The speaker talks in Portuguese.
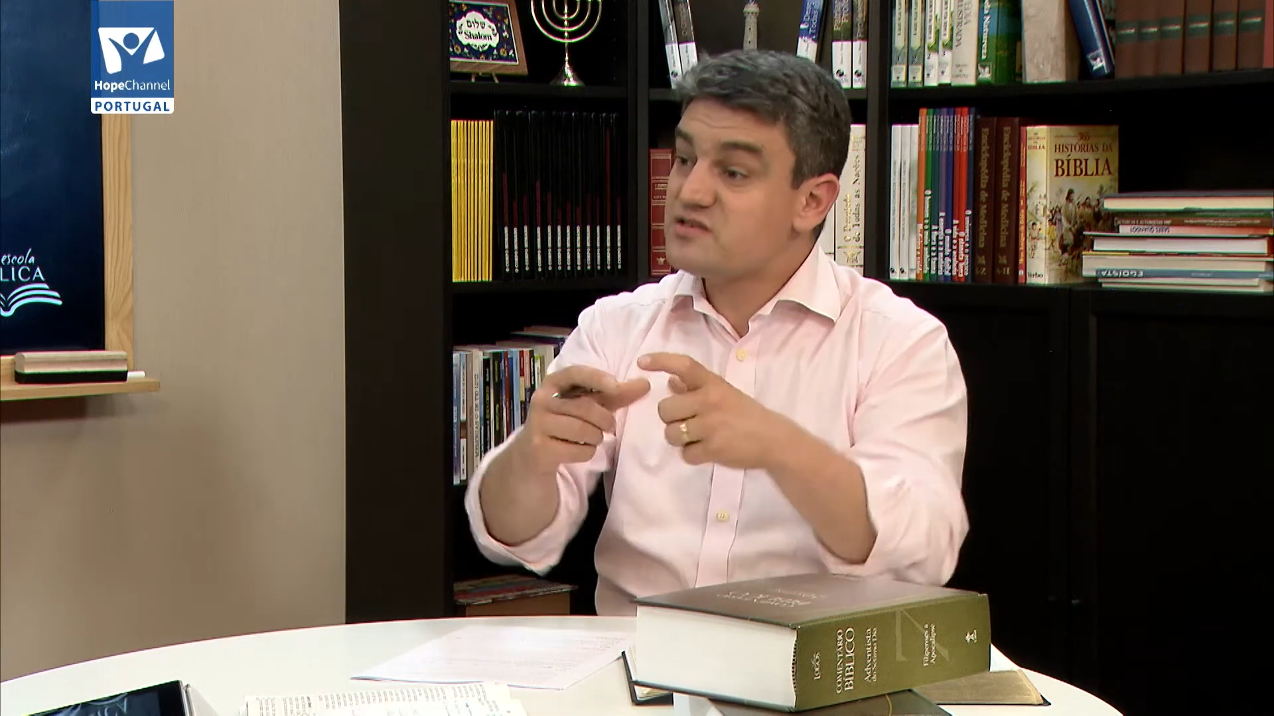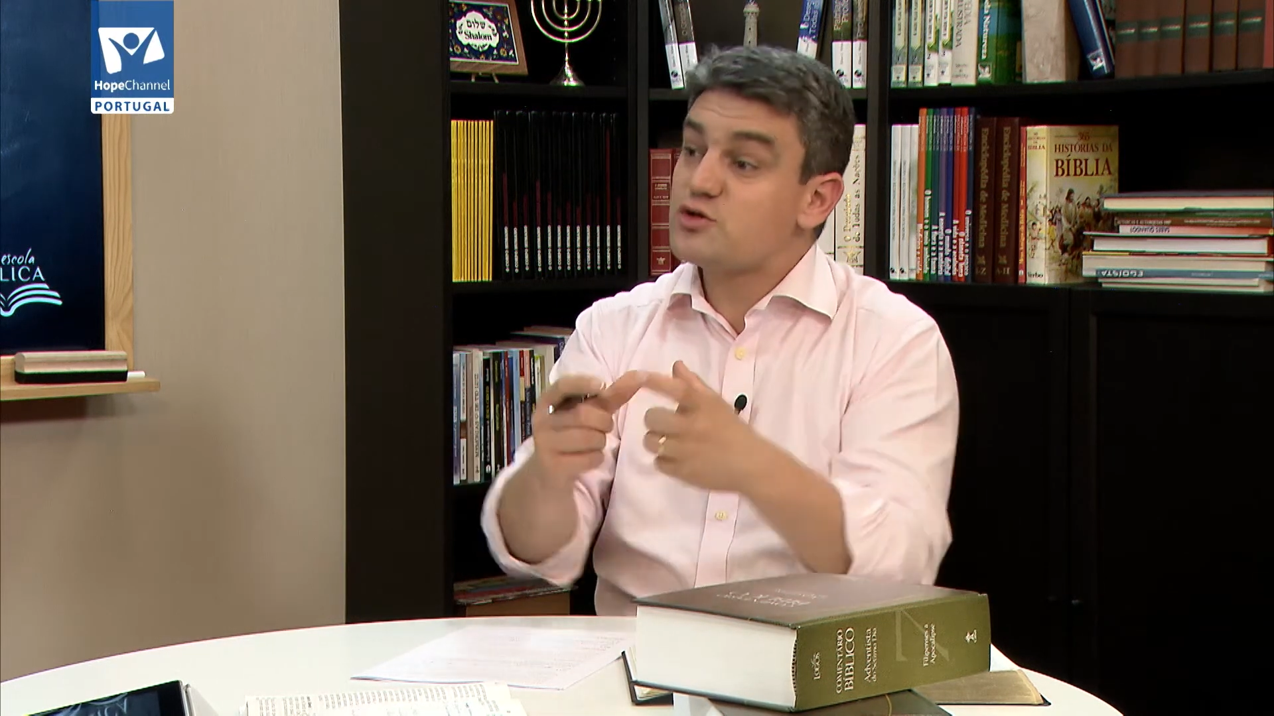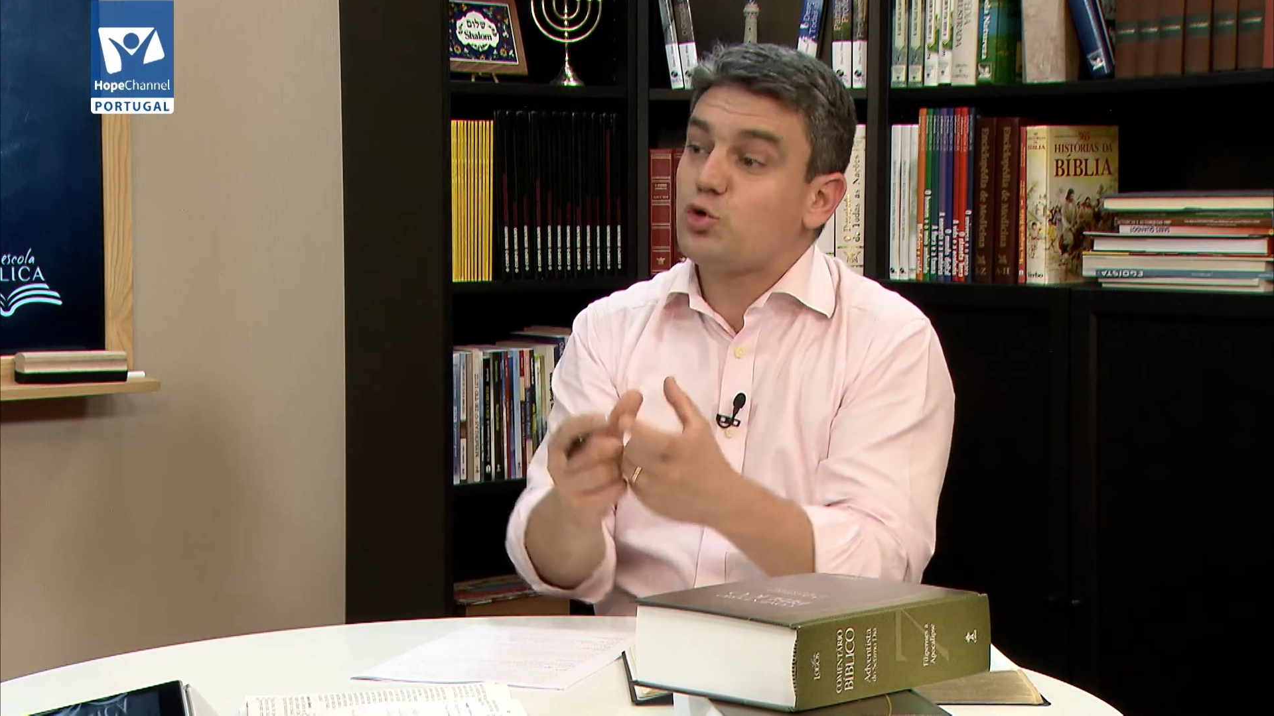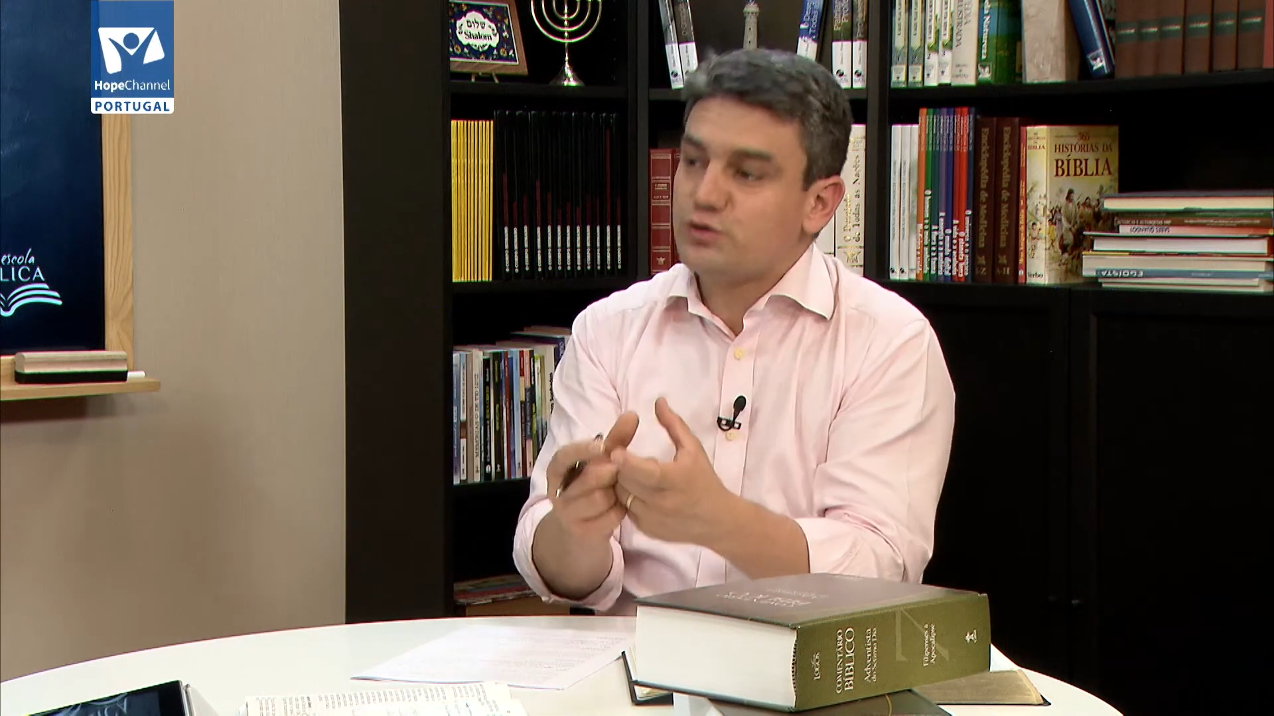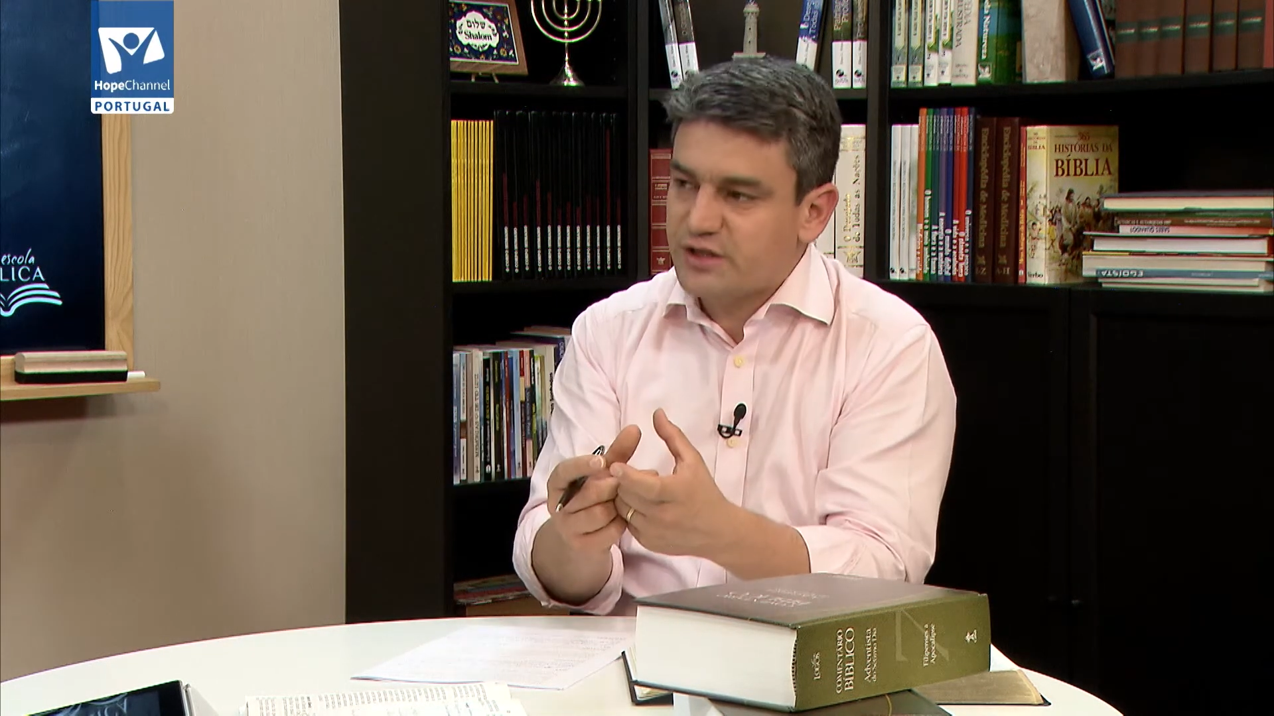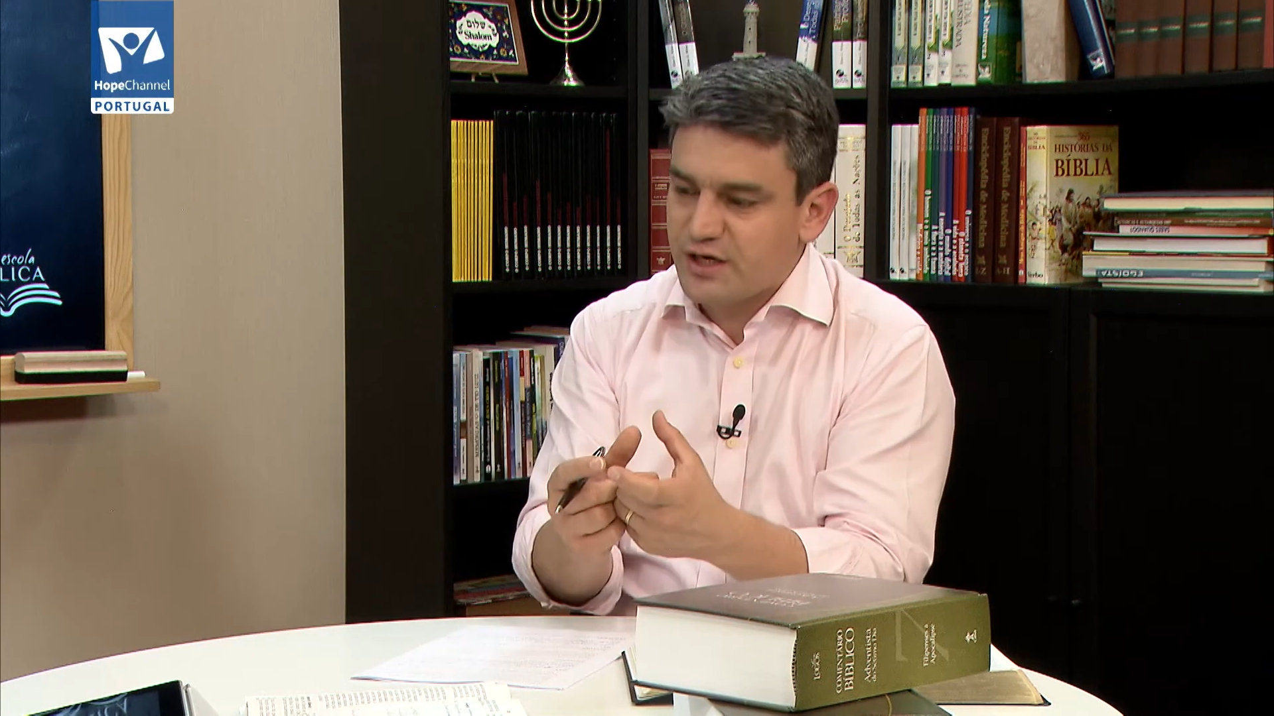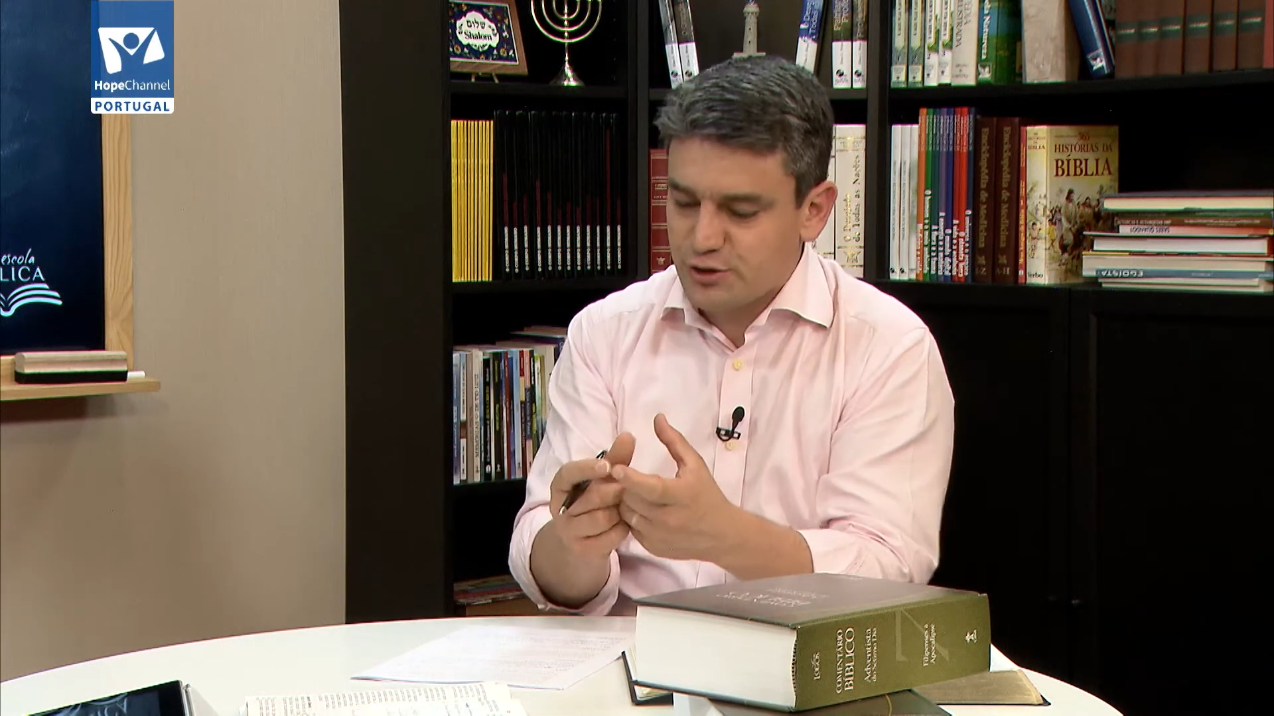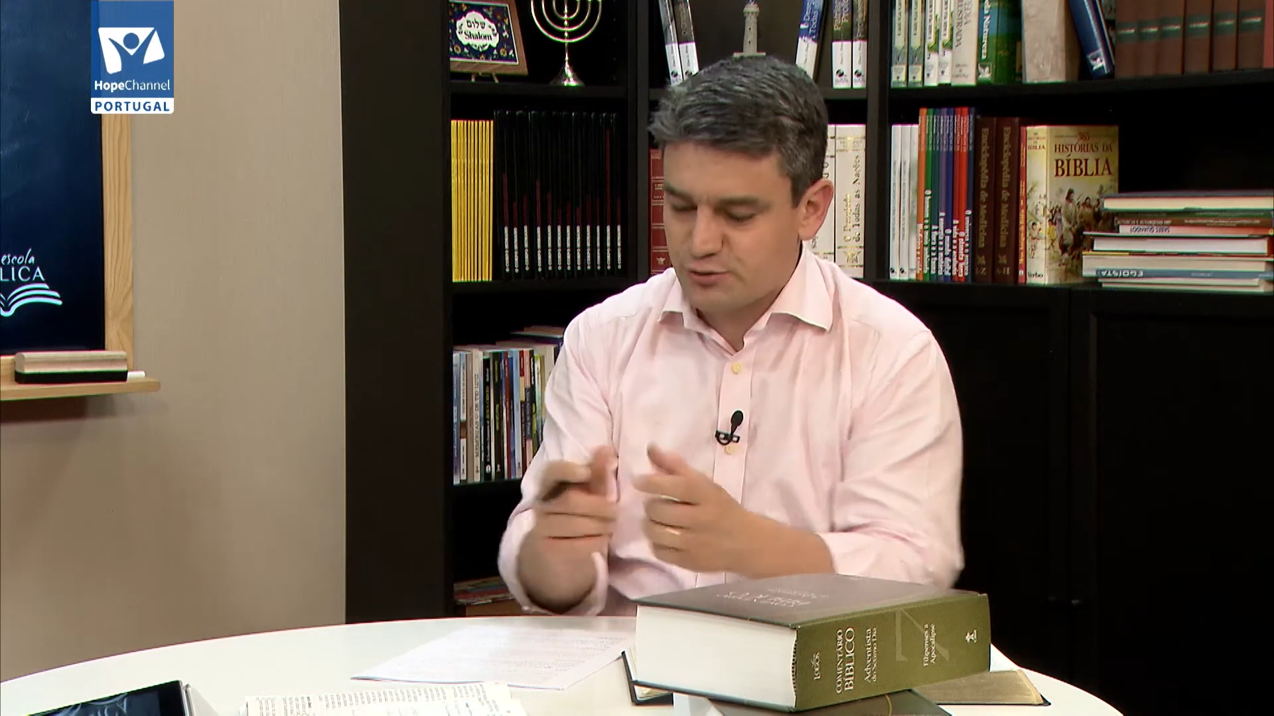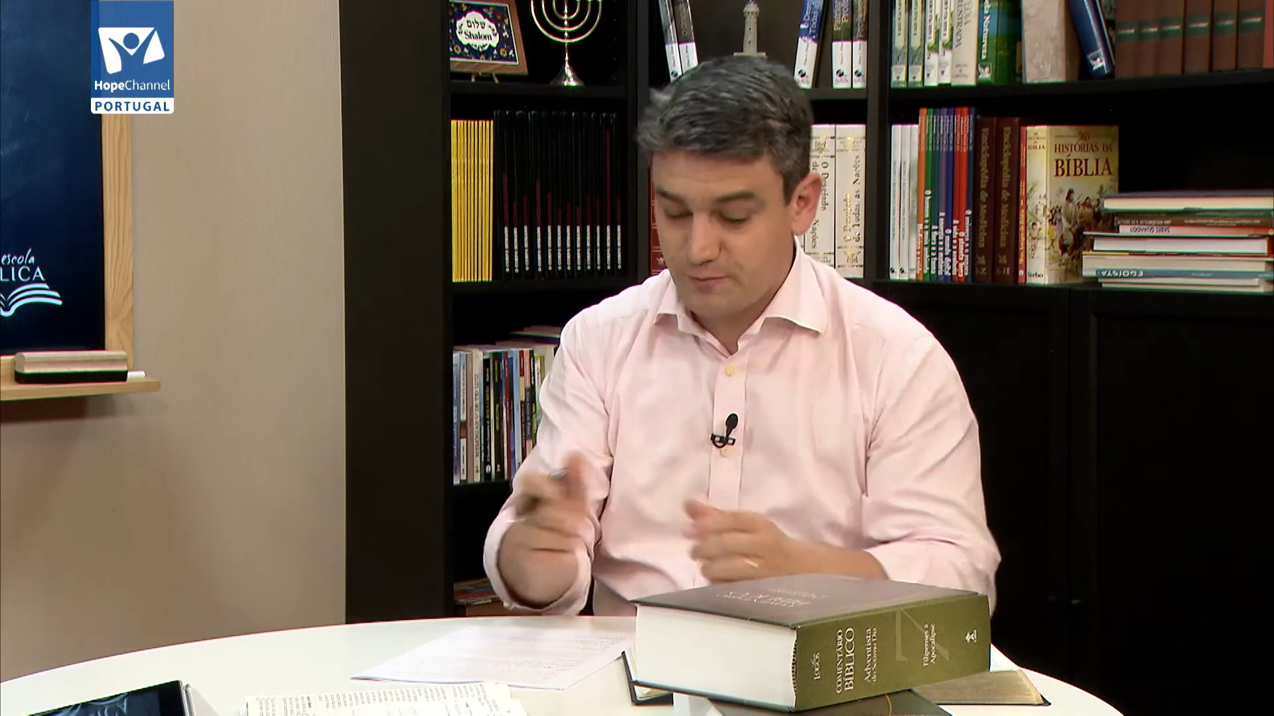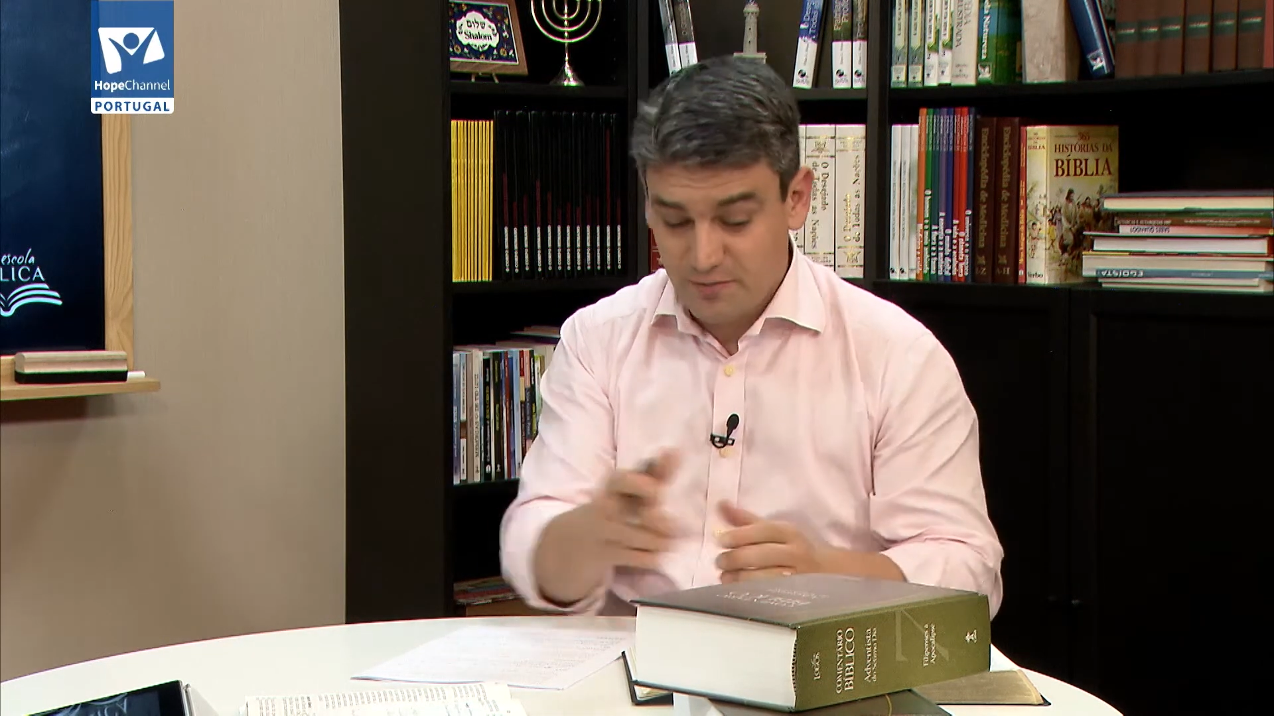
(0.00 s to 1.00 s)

esse contexto.